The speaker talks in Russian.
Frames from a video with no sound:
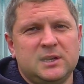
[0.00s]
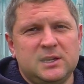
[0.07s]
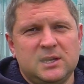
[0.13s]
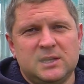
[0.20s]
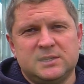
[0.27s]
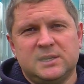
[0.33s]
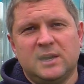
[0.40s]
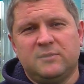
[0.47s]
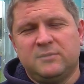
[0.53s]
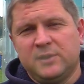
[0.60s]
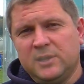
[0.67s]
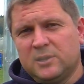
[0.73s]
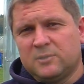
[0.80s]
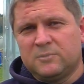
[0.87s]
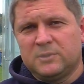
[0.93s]
Есть
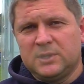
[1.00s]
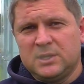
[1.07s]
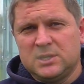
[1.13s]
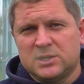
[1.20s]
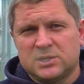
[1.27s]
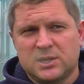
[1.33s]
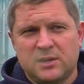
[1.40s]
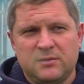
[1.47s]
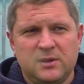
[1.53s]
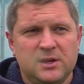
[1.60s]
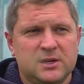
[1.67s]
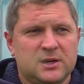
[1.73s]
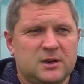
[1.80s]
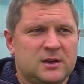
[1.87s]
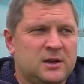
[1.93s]
гофрированная
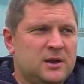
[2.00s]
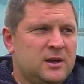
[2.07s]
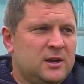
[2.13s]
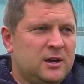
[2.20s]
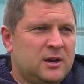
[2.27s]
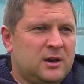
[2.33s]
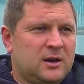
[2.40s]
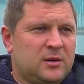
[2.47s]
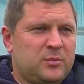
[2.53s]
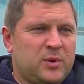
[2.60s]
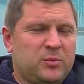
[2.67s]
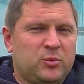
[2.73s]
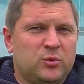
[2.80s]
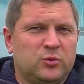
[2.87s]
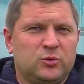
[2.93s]
нержавейка, а,
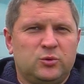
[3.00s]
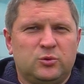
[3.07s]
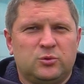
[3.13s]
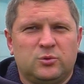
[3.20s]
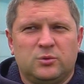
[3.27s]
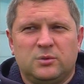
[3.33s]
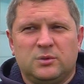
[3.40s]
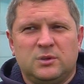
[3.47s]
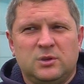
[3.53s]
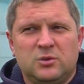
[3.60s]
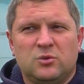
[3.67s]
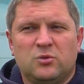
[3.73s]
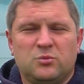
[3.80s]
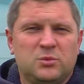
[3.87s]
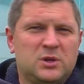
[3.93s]
по поводу
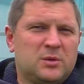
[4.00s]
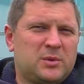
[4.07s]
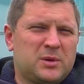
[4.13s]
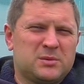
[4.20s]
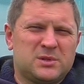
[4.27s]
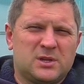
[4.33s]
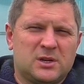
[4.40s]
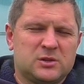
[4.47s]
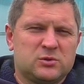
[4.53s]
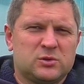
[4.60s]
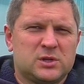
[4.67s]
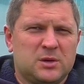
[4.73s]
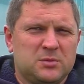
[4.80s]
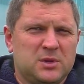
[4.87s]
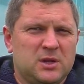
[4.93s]
нее у меня прям сразу
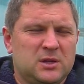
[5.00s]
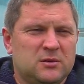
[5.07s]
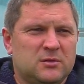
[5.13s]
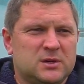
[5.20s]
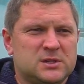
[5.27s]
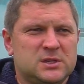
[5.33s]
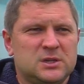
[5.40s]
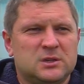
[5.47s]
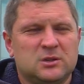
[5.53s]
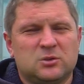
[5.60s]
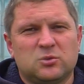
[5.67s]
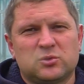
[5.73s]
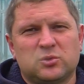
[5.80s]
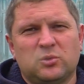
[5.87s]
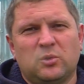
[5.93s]
сомнение возникло,
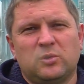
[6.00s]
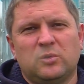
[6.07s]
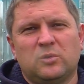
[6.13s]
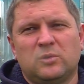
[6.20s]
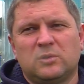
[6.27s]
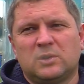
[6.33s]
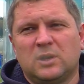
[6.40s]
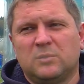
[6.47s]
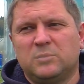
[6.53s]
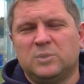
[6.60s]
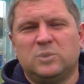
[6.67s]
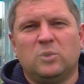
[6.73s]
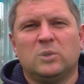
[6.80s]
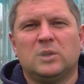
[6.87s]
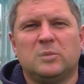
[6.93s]
то, что оно как
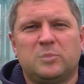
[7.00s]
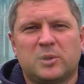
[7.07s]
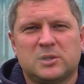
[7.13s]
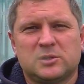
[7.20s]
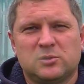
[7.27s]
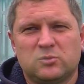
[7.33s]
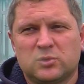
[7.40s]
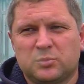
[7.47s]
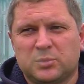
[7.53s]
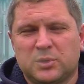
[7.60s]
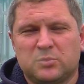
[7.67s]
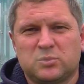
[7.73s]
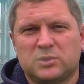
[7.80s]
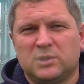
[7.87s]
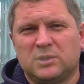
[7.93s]
бы долго прослужит,
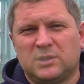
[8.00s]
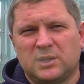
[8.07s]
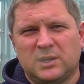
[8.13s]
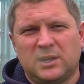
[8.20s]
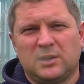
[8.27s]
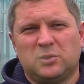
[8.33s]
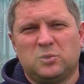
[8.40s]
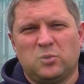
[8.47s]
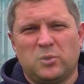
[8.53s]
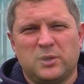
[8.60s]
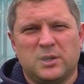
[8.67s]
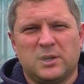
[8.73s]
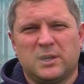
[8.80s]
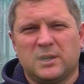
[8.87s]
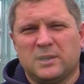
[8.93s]
потому что это такая
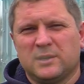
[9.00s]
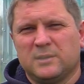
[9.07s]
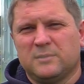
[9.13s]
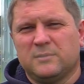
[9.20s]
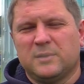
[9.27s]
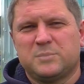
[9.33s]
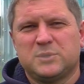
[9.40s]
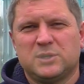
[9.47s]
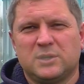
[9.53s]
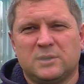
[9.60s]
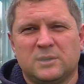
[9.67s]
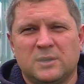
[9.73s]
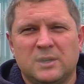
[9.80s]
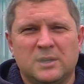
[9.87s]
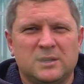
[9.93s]
тоненькая
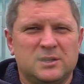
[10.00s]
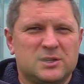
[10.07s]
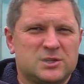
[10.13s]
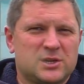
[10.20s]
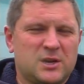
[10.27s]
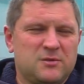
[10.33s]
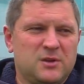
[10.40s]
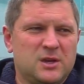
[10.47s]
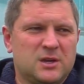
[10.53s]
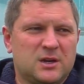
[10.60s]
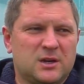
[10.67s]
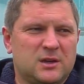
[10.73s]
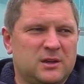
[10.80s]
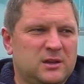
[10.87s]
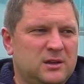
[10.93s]
вообще
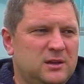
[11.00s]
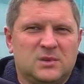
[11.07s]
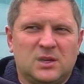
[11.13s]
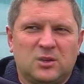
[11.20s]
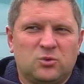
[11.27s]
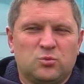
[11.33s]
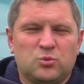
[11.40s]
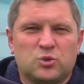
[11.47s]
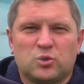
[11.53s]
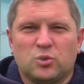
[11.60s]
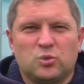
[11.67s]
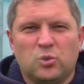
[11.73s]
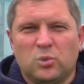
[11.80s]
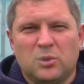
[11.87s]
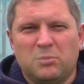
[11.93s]
нержавейка, и я думаю, что
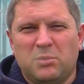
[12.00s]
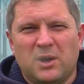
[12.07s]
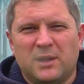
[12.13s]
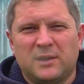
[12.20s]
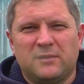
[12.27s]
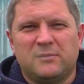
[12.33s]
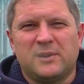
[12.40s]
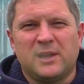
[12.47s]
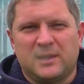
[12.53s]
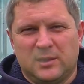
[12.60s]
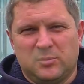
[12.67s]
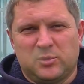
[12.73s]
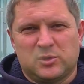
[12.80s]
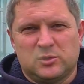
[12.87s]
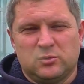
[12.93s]
долго бы она
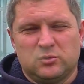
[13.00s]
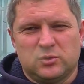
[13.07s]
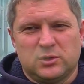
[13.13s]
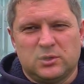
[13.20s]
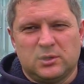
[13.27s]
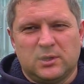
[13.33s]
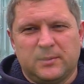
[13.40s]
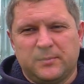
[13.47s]
вряд ли прослужила.